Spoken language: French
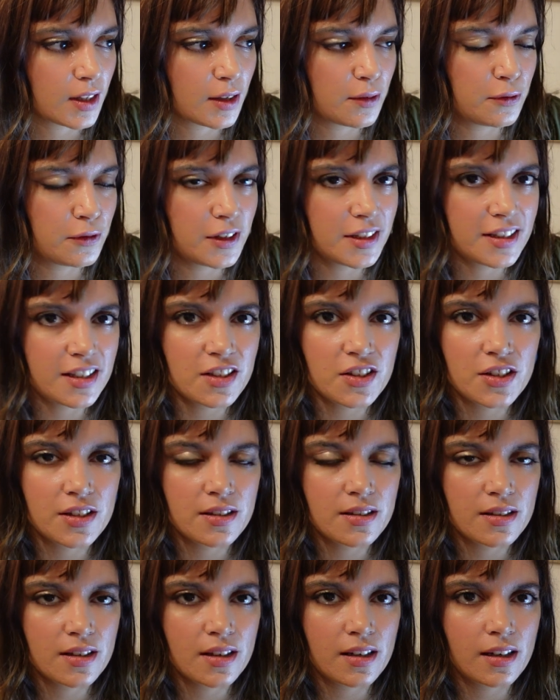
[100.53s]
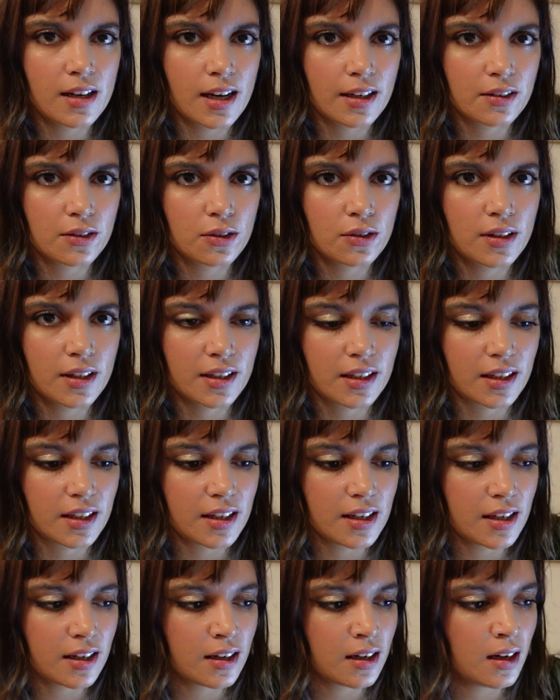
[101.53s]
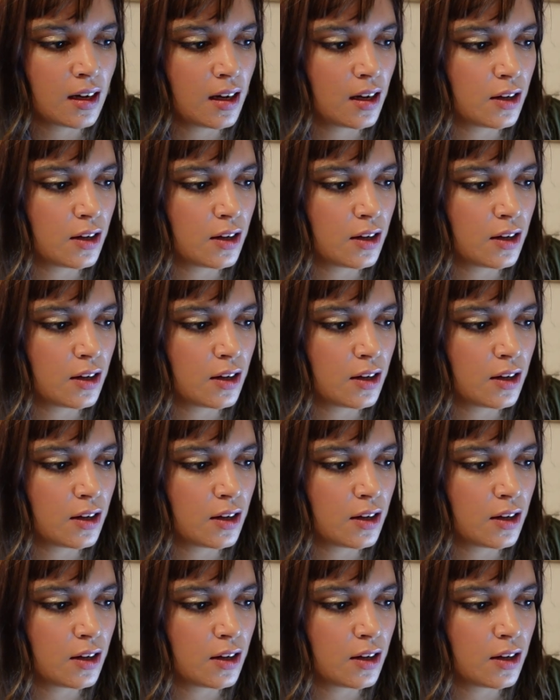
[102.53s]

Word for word: fétichiser l'acte d'écrire,